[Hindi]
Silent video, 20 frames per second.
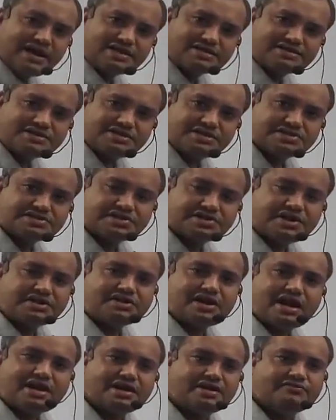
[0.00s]
एक्स
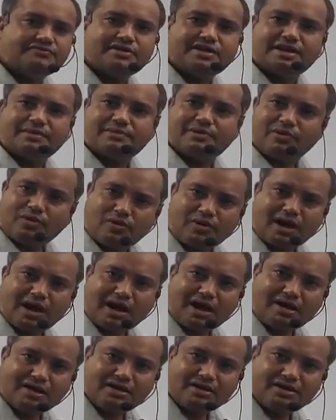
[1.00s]
डिस्क्रीट रैंडम वेरिएबल
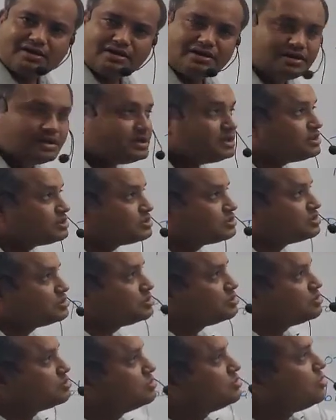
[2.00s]
होगा
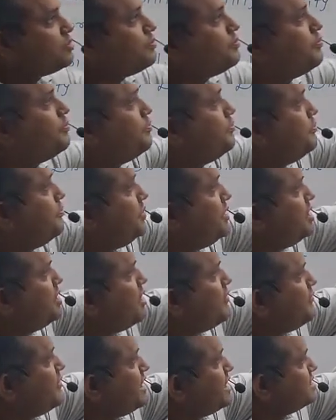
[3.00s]
तो पी
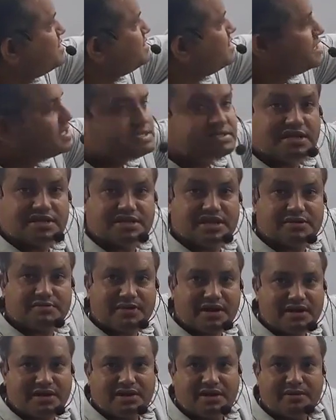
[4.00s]
ऑफ एक्स इज
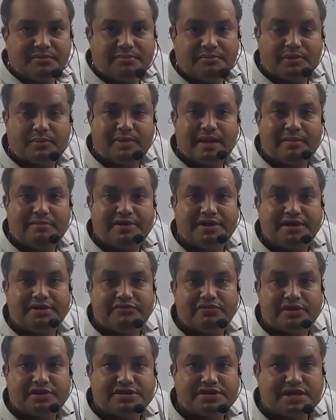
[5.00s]
नथिंग बट प्रोबेबिलिटी
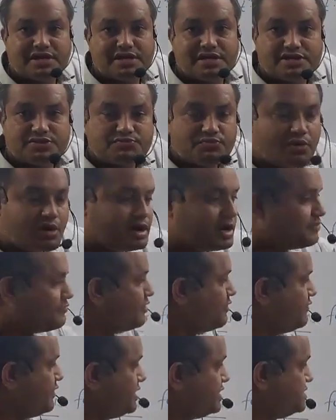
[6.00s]
फंक्शन स्मॉल
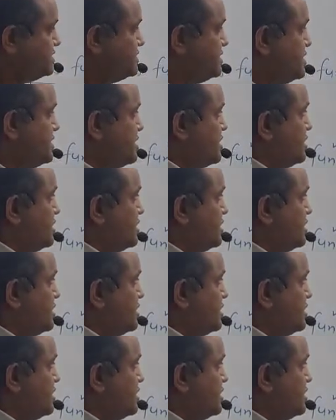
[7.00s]
एफ ऑफ एक्स